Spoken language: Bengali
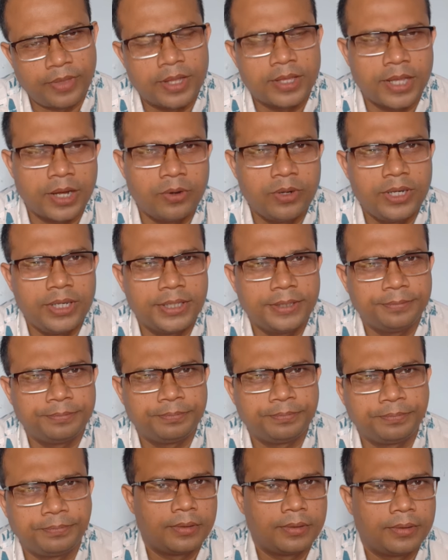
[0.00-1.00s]
তাহলে
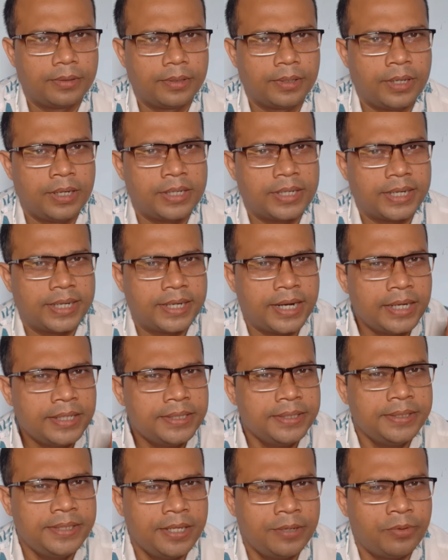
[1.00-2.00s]
এটা
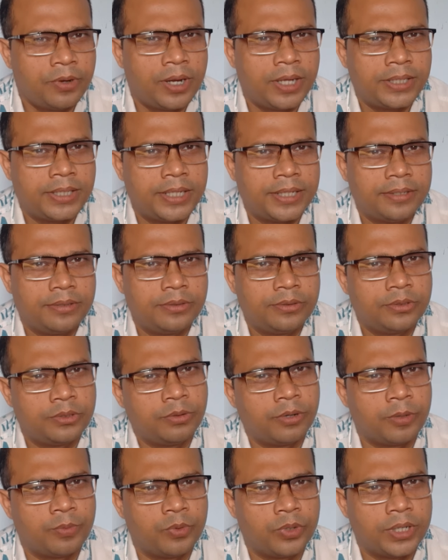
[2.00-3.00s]
গ্যারান্টি দিয়ে বলা যায়
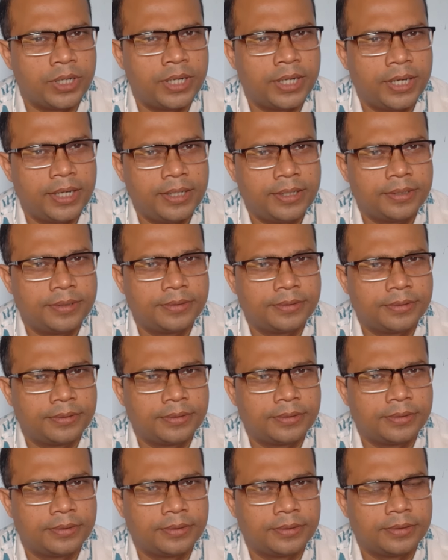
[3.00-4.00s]
তোমার পরীক্ষা
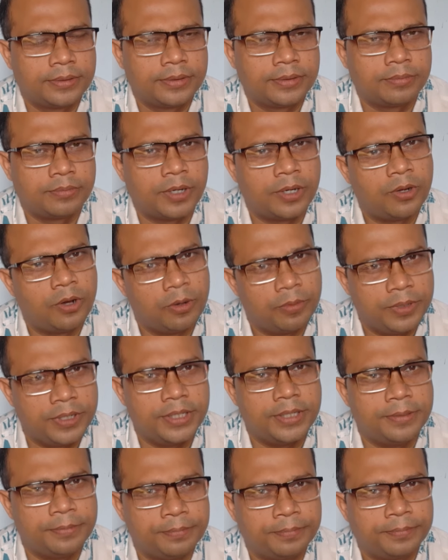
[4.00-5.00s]
ভালো হবেই
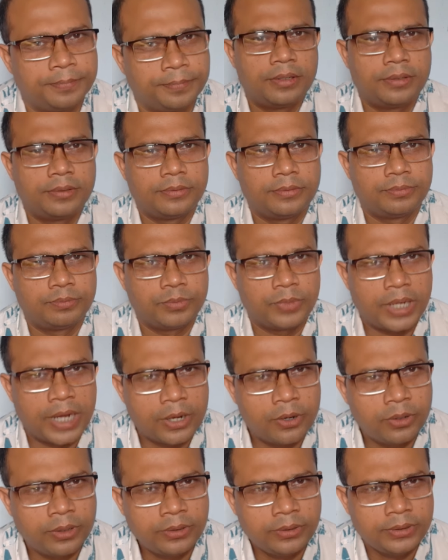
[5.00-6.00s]

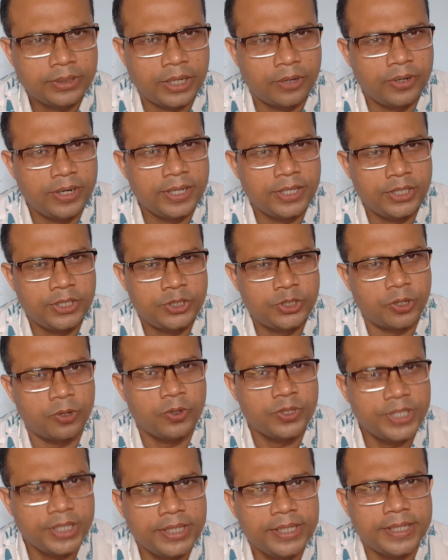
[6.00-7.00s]
এখন তাহলে চলো
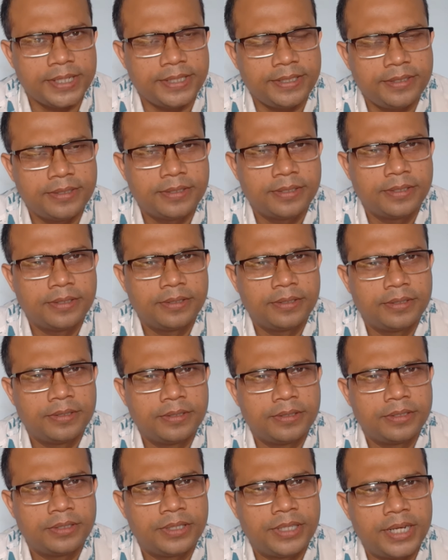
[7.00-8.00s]
জেনে নিই
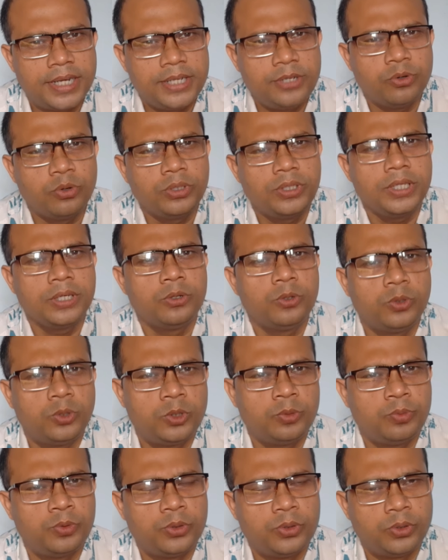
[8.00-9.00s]
সেই অতি
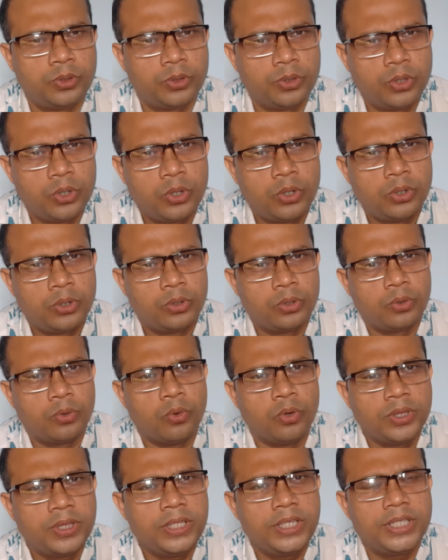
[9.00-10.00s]
গুরুত্বপূর্ণ
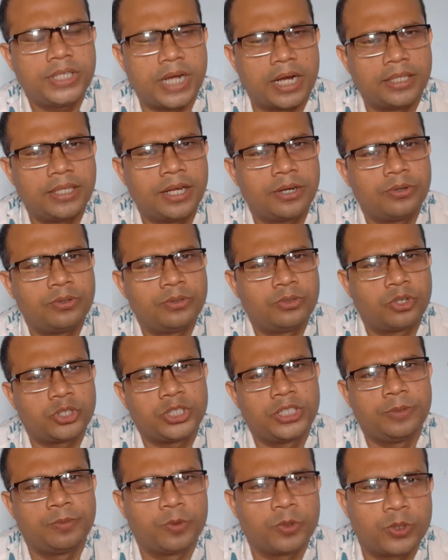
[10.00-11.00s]
অতি সাধারণ
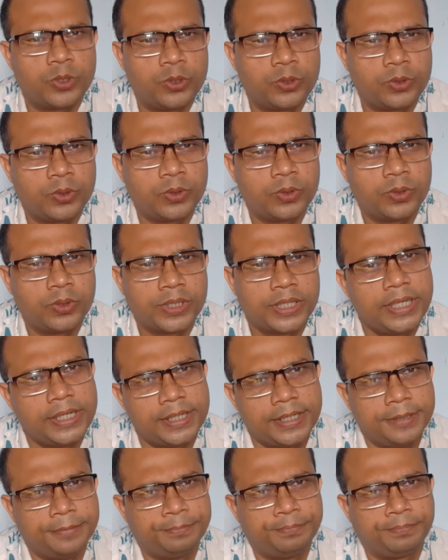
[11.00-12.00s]
দশটি প্রশ্ন কি
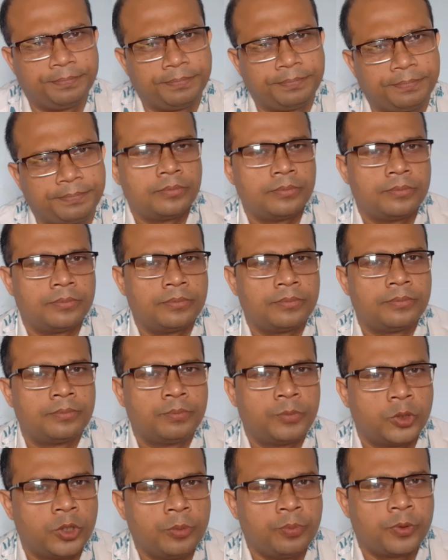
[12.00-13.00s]
কি
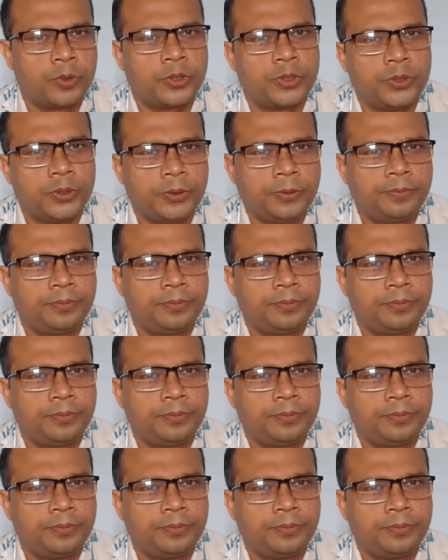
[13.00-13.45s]
প্রথম প্রশ্ন